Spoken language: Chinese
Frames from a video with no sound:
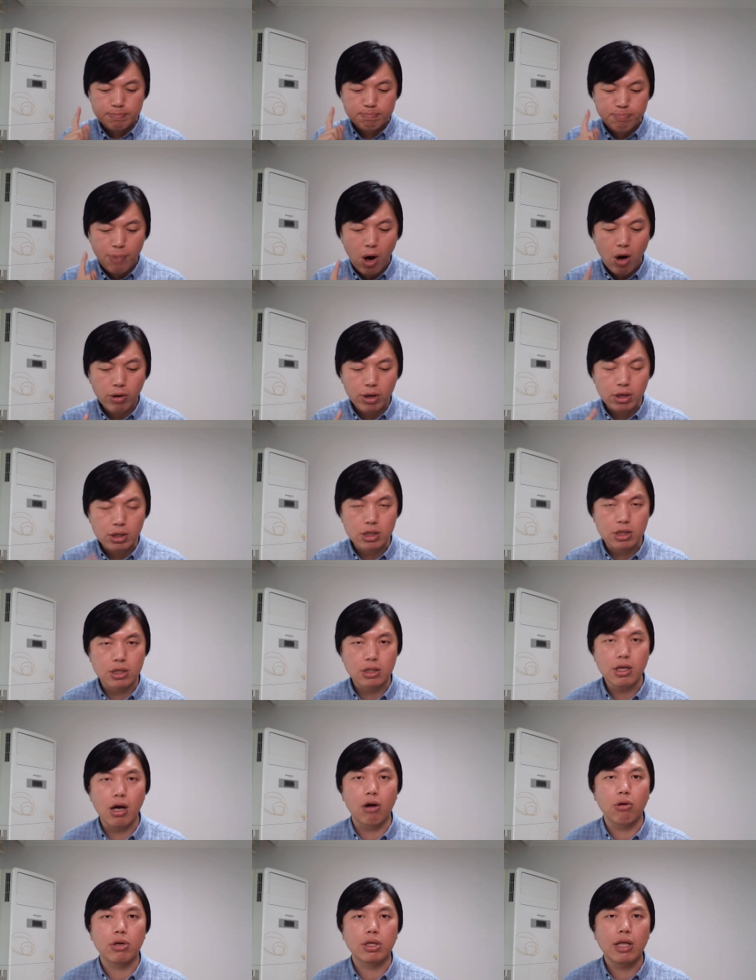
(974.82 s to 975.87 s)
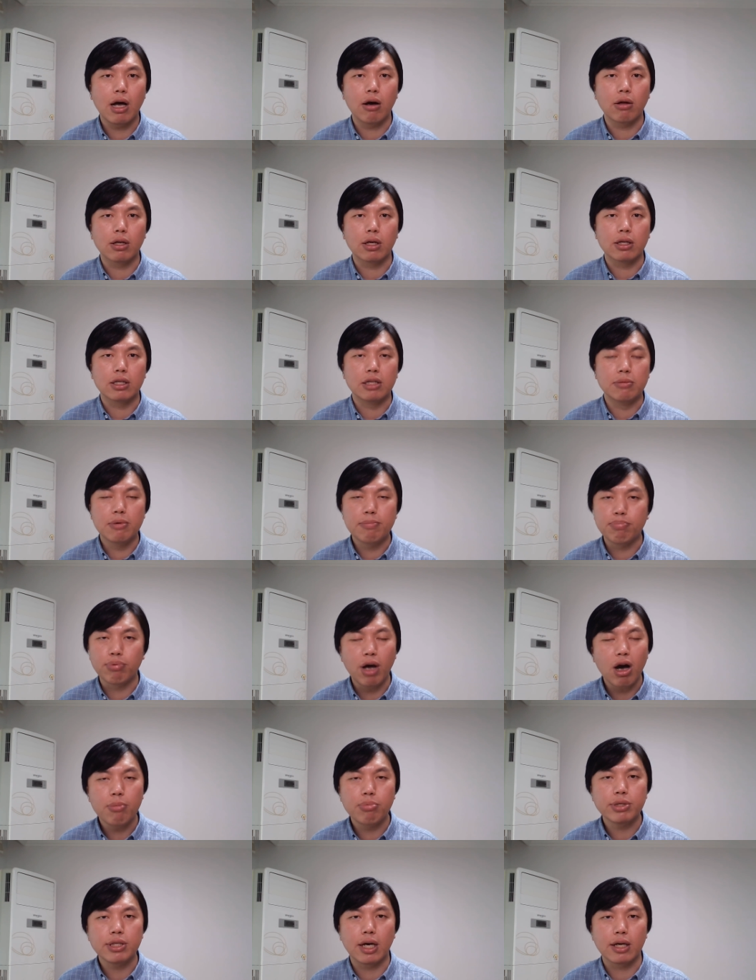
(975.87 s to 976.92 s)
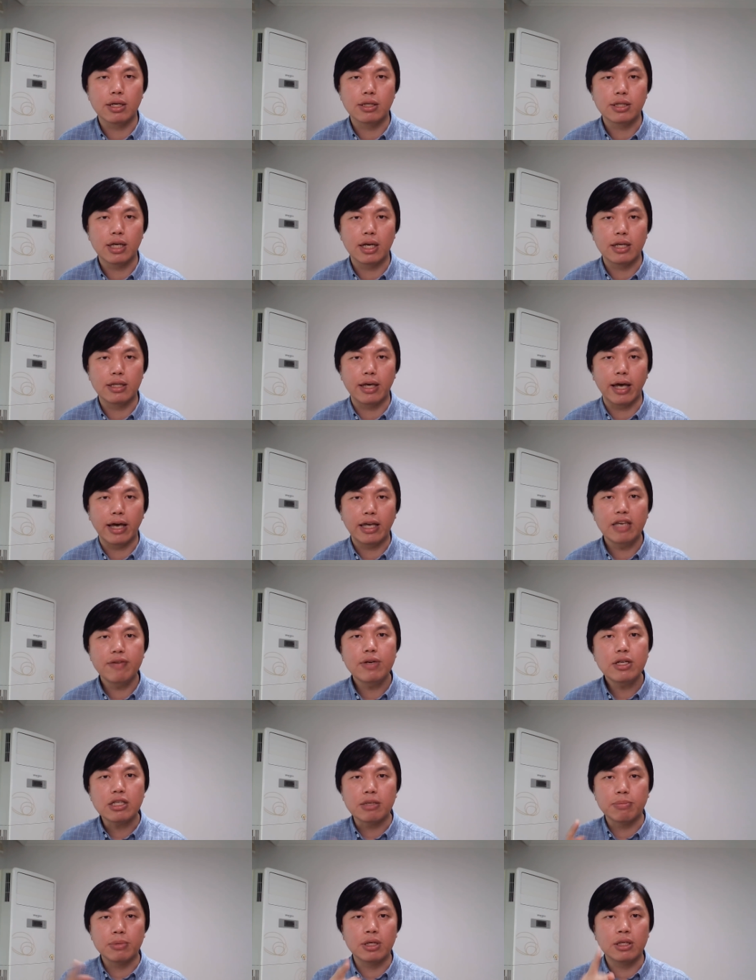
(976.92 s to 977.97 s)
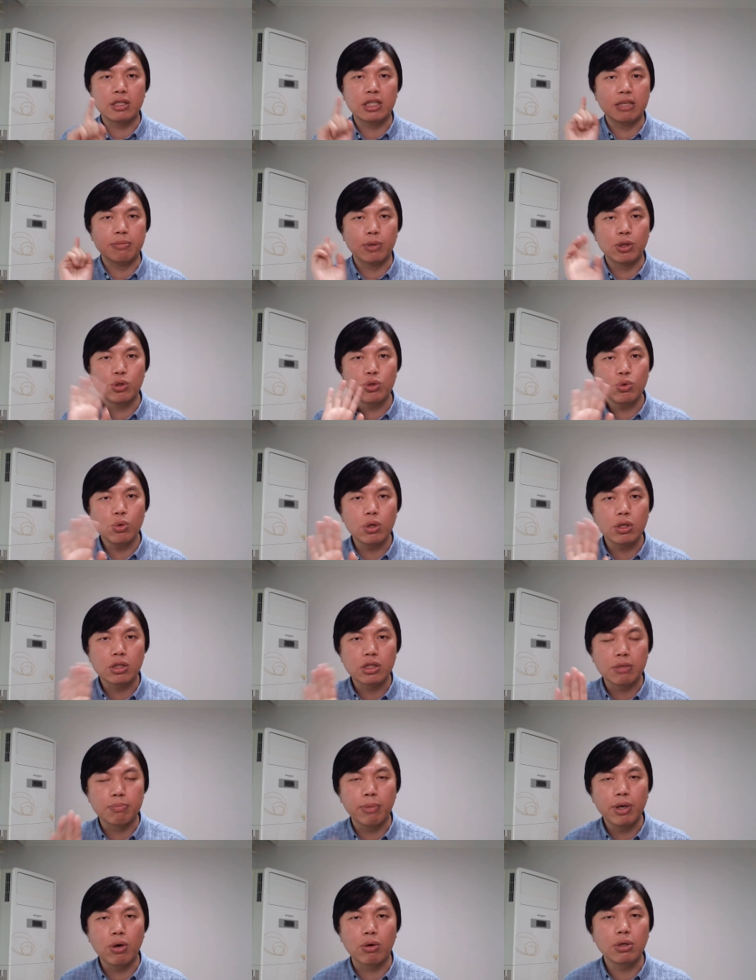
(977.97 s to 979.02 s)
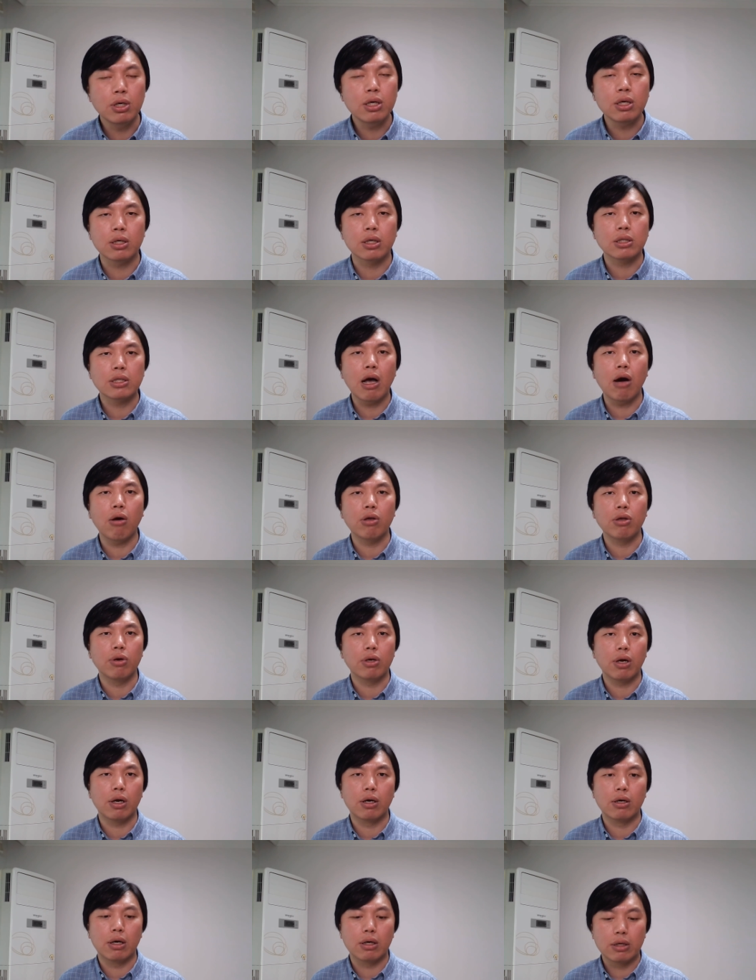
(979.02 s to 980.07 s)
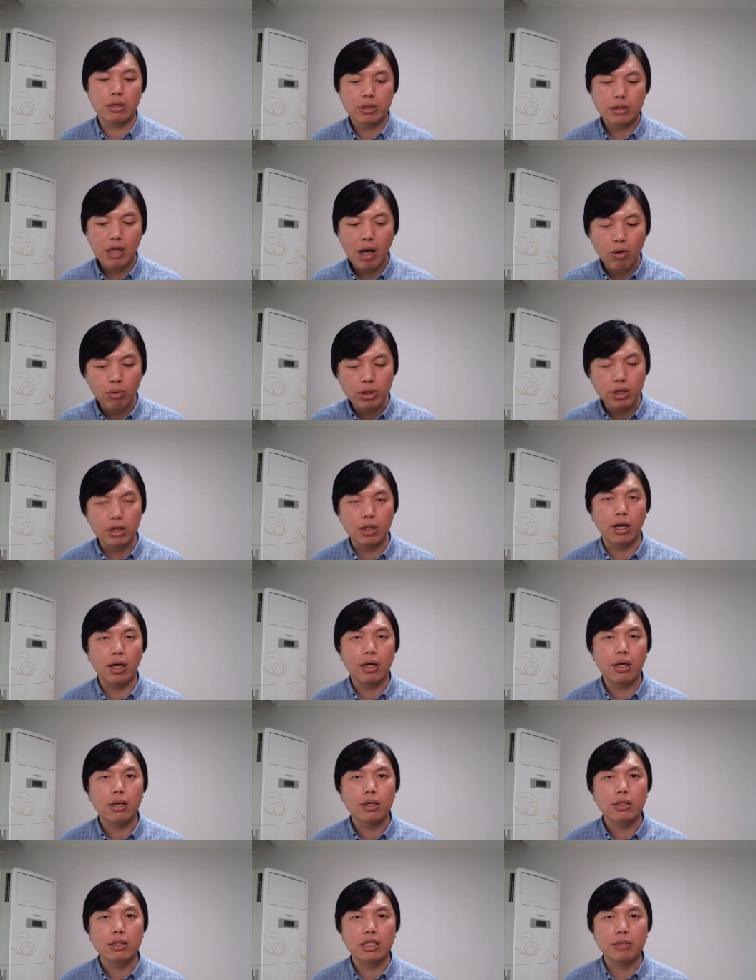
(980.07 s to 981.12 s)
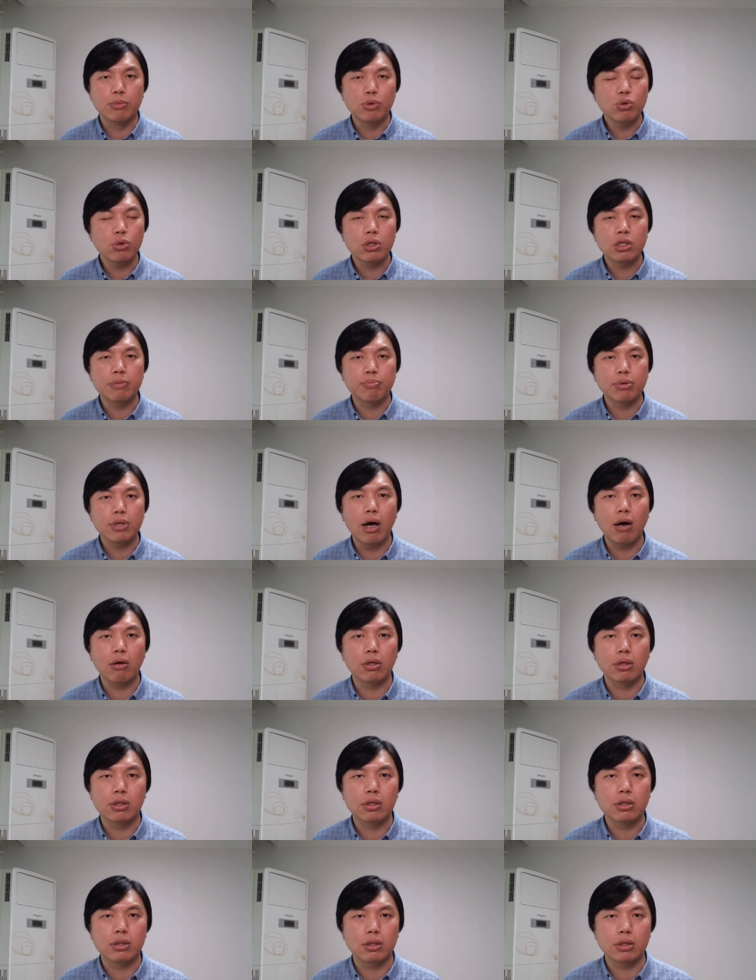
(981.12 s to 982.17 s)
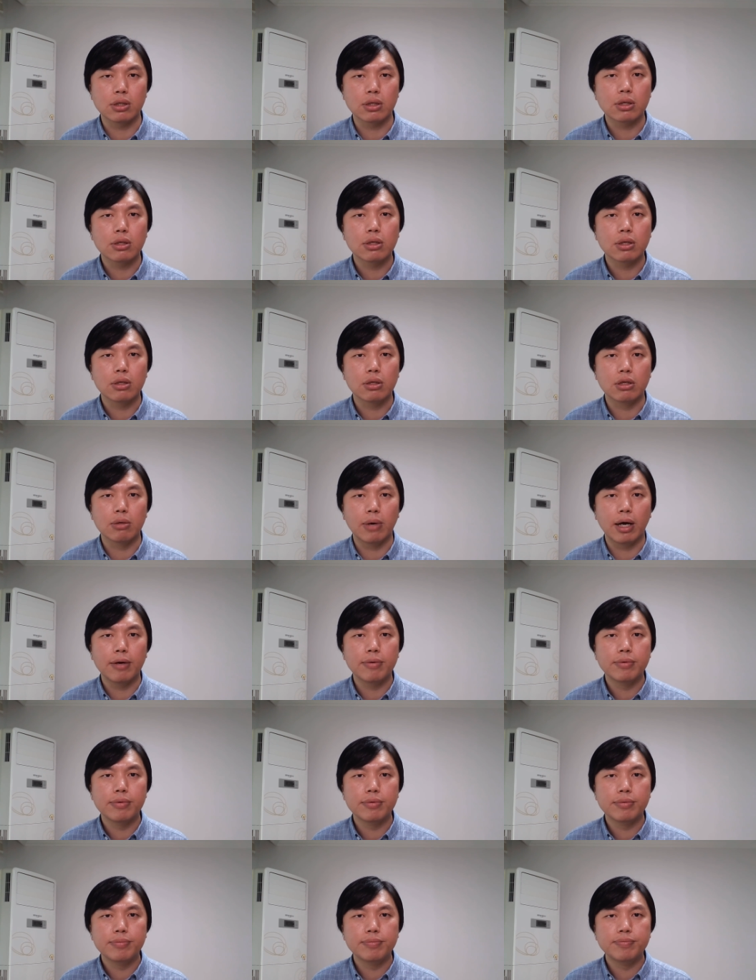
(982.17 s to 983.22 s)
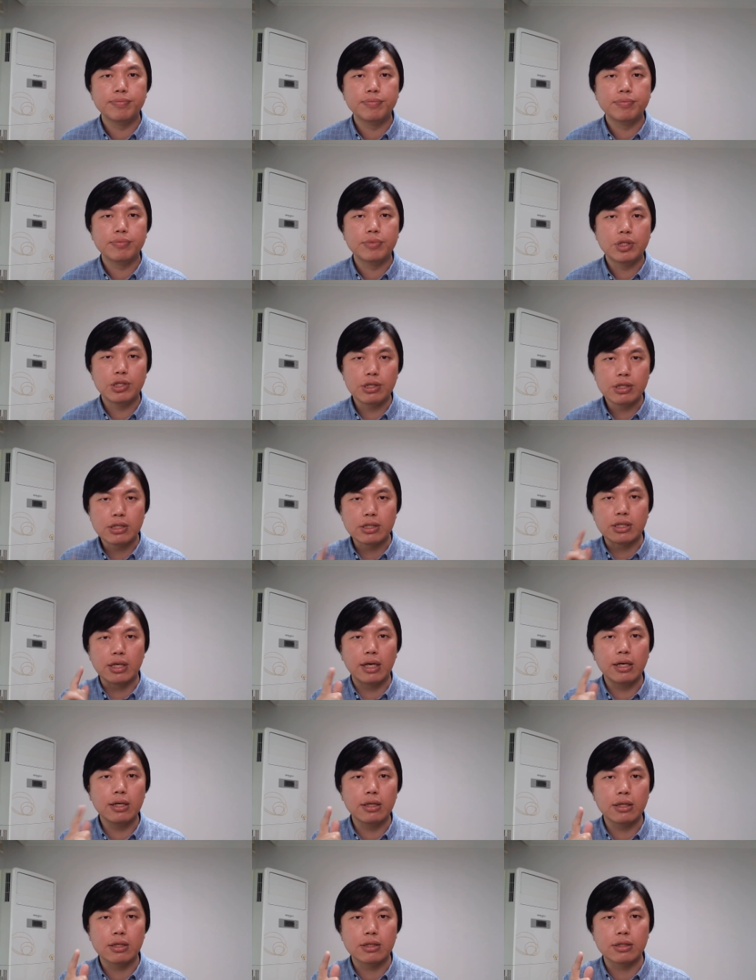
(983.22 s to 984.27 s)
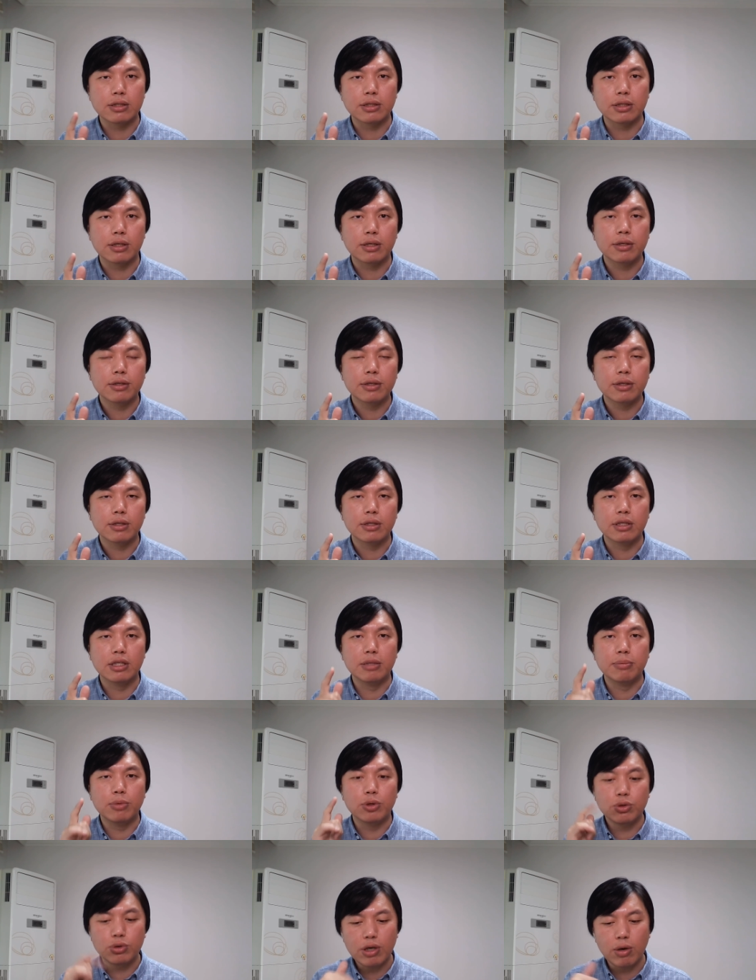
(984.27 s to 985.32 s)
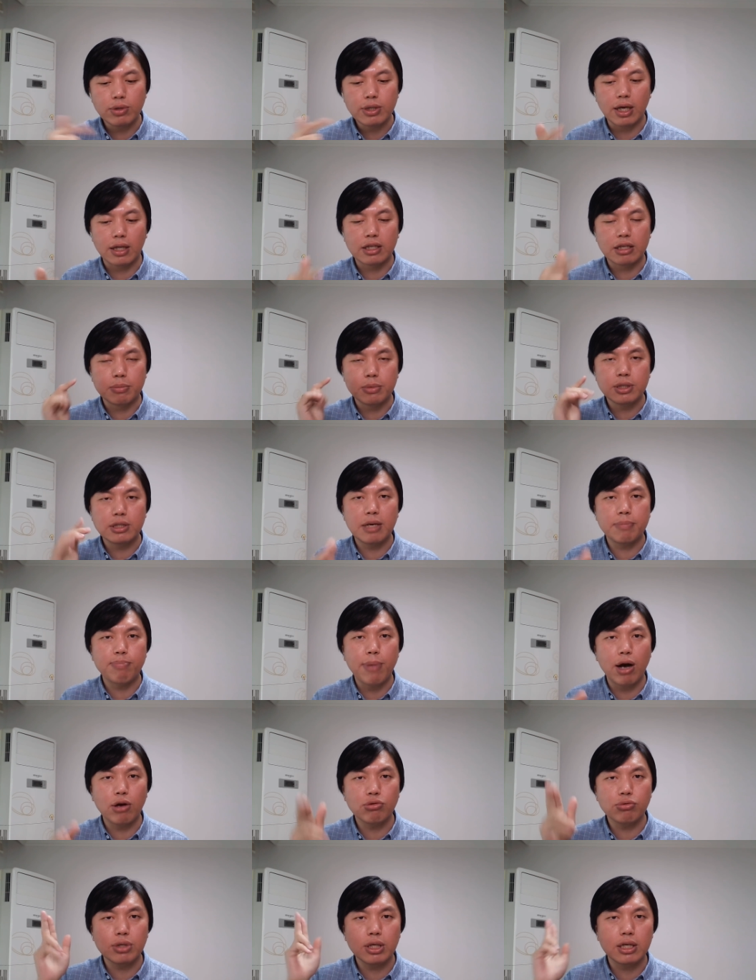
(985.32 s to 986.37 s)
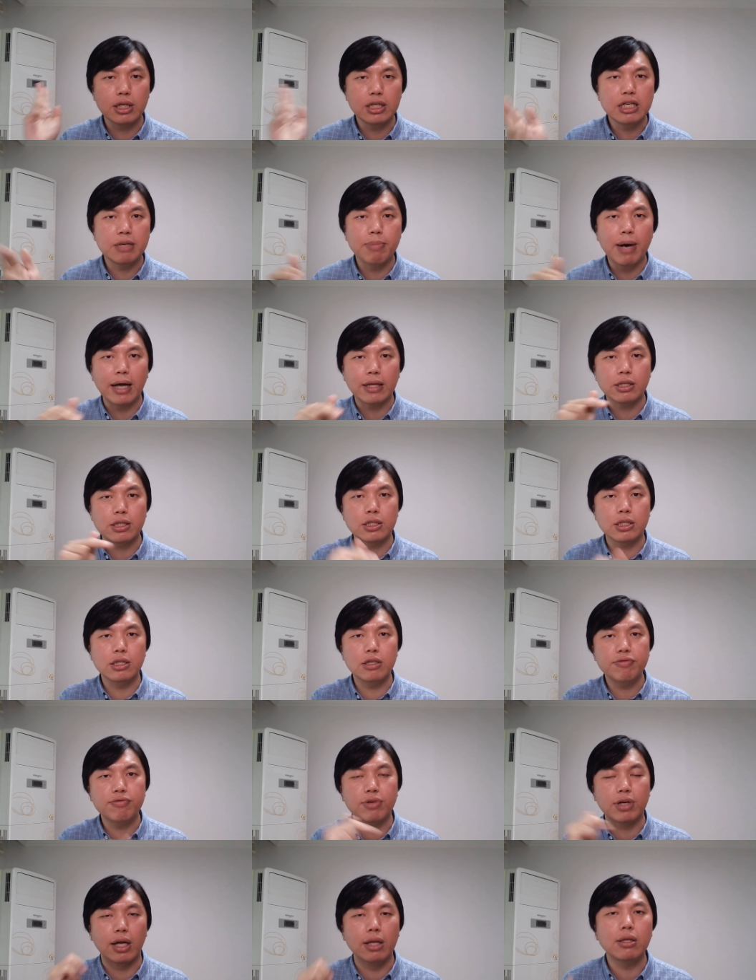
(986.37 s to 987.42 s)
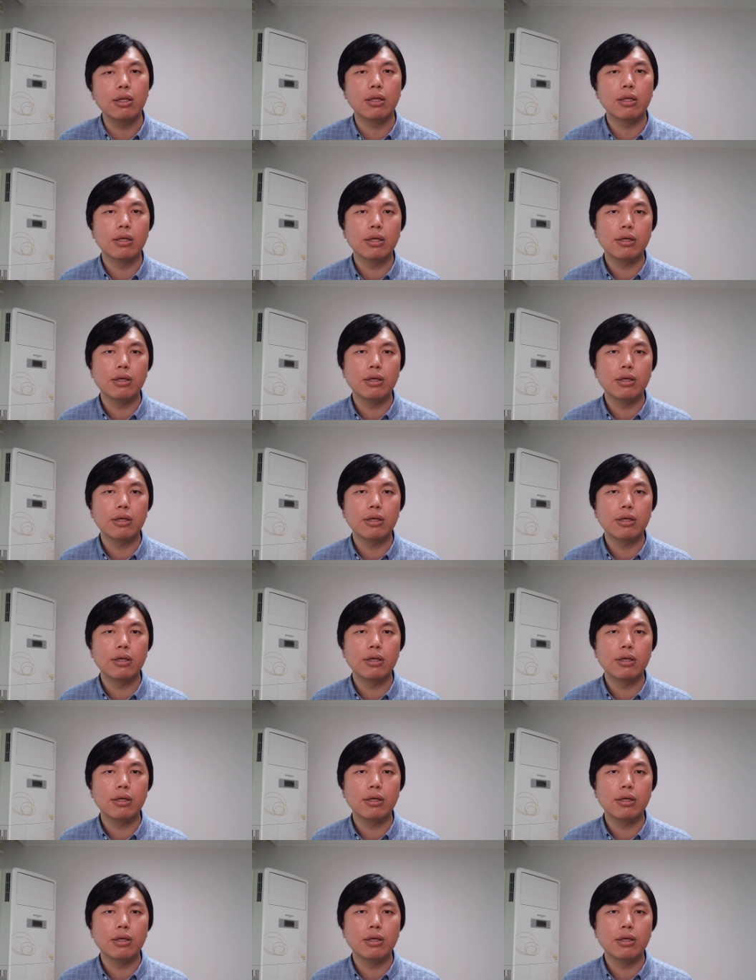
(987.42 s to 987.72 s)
报应迟早会到的。你们不要不相信这一点，因为什么呢？你们做的是没有任何道义而道义的，你们做的是不道德的事情，对吧？是邪恶的事情。你们就像我讲，你们是在帮助这个恶霸欺负人。